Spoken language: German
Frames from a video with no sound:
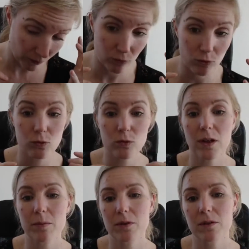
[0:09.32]
was zu tun
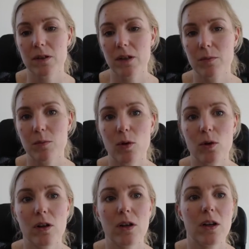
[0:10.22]
habe. Tristan hat
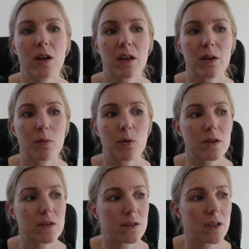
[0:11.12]
morgen
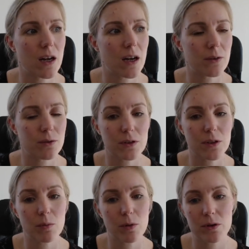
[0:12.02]
Geburtstag und ich
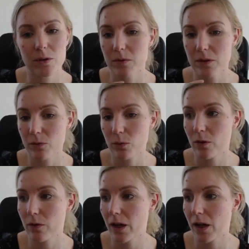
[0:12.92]
habe heute ein bisschen früher
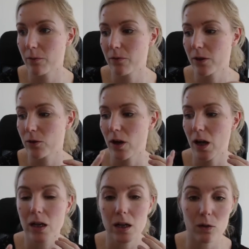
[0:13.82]
Feierabend, weil ich noch
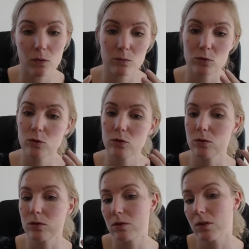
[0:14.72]
einkaufen muss
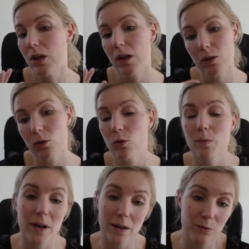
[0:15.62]
und einen Kuchen
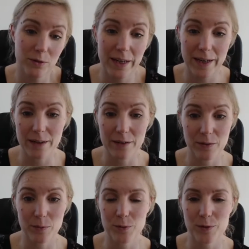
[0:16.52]
backen. Und naja, das,
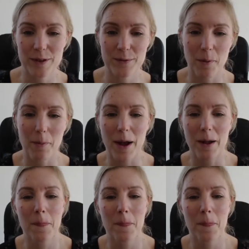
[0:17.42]
was man so als Mama